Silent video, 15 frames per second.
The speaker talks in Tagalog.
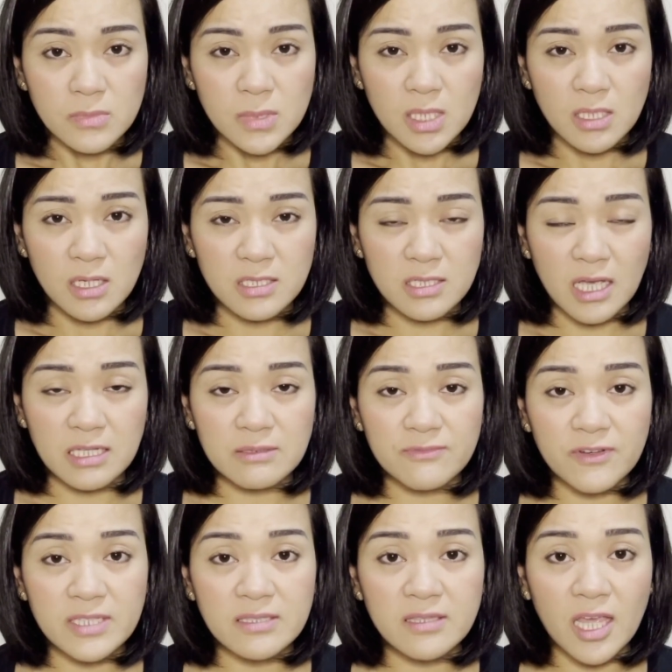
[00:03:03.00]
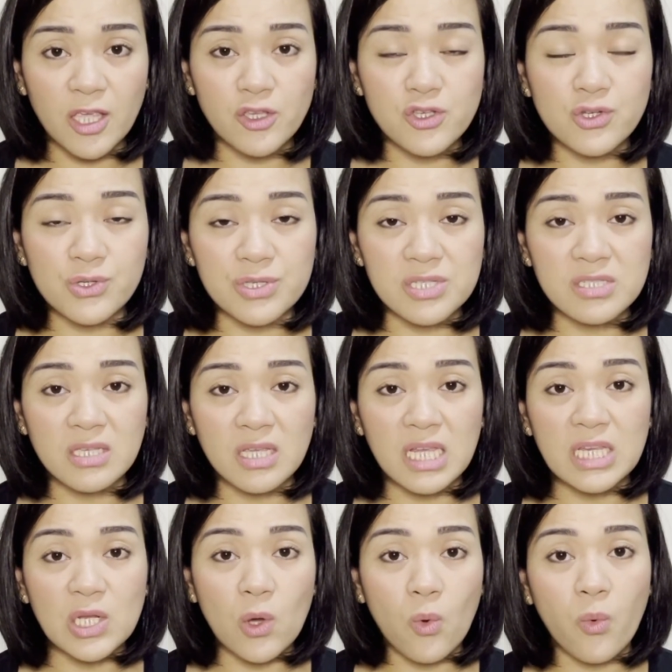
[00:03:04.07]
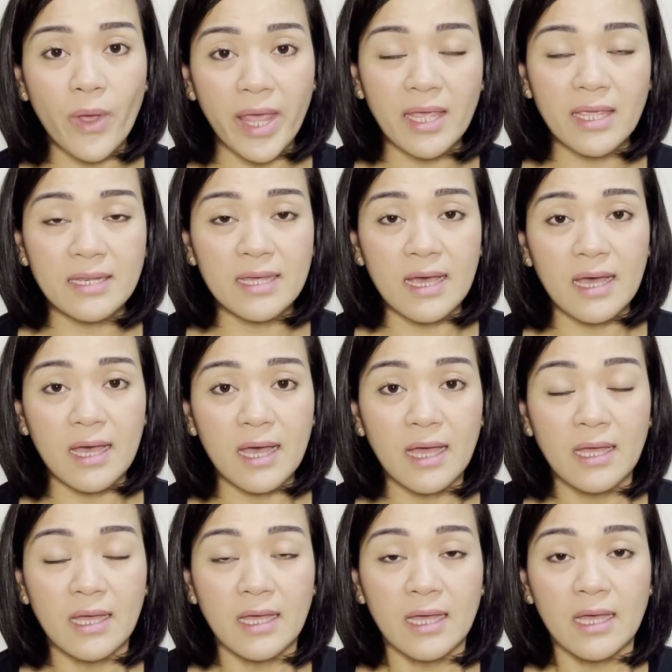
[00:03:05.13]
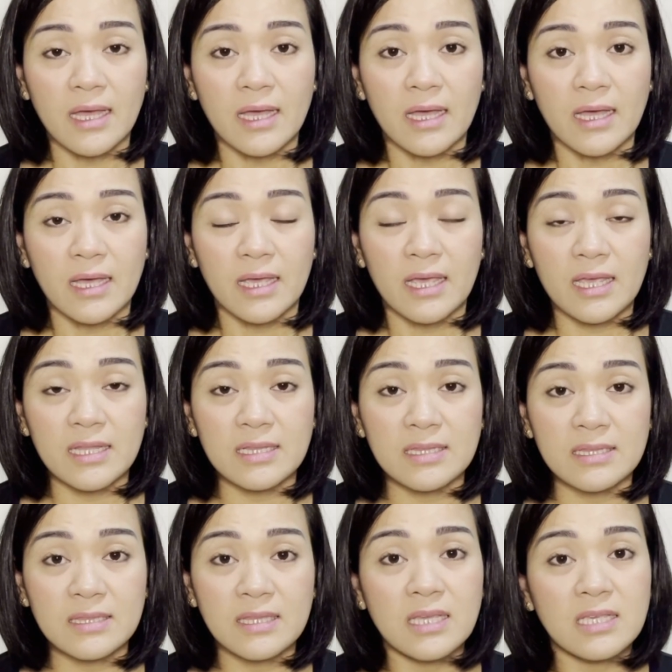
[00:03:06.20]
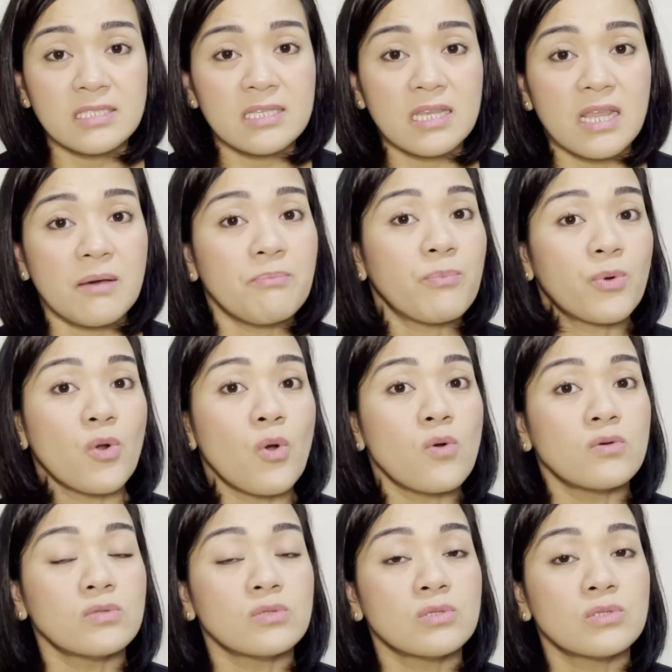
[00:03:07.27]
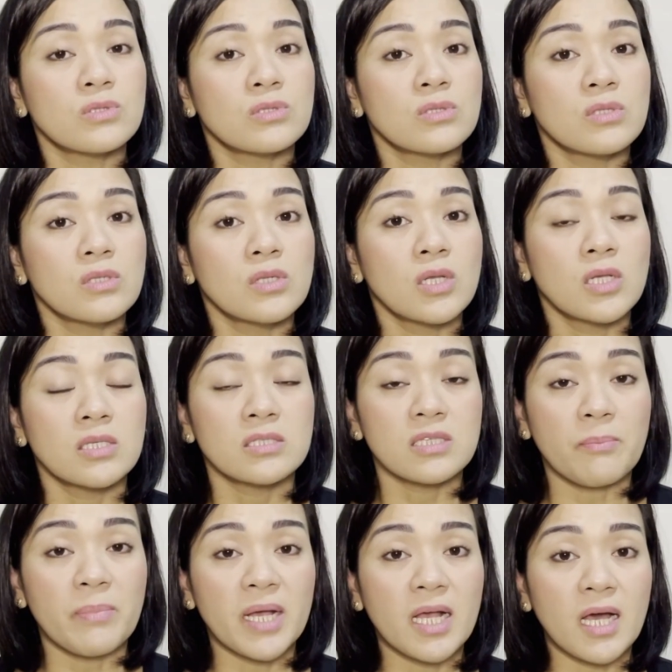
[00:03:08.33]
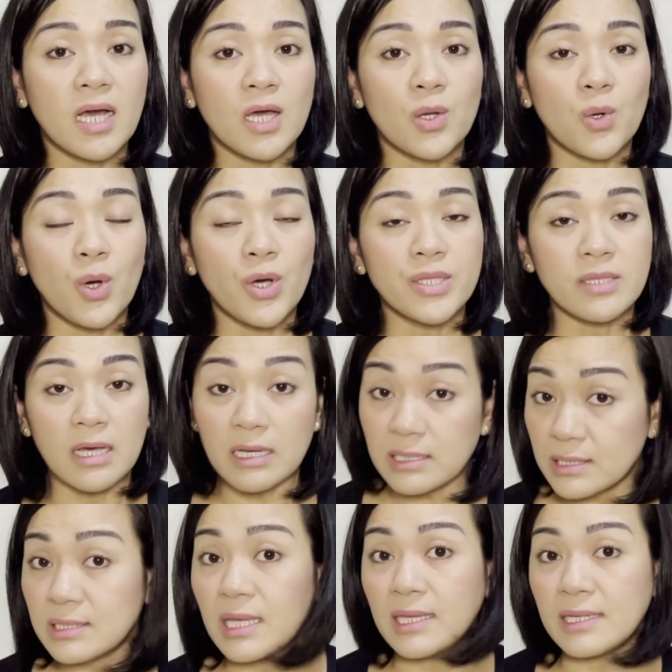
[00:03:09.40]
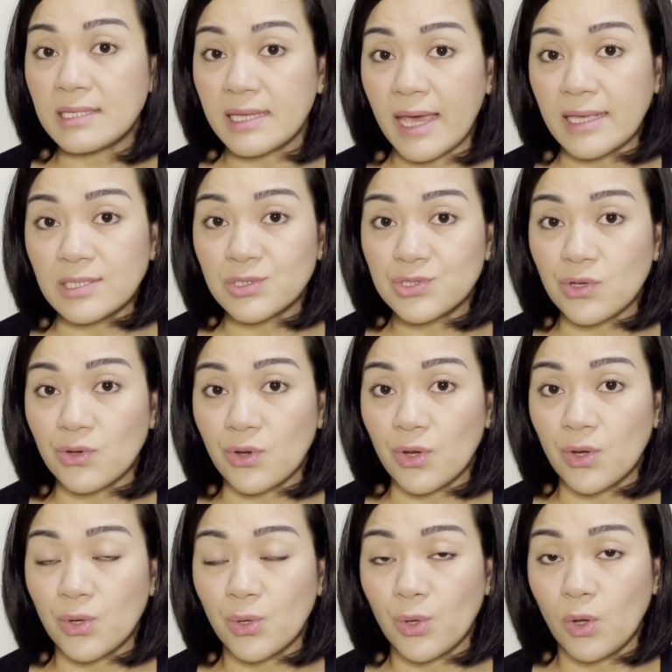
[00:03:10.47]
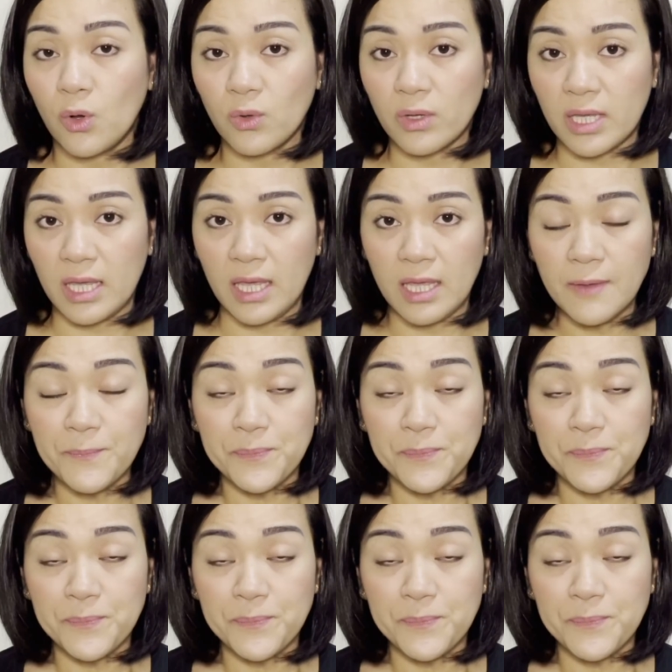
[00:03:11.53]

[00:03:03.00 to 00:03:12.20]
is advantageous in a way na hindi sila prone sa pagkakaroon ng skin cancer. Okay?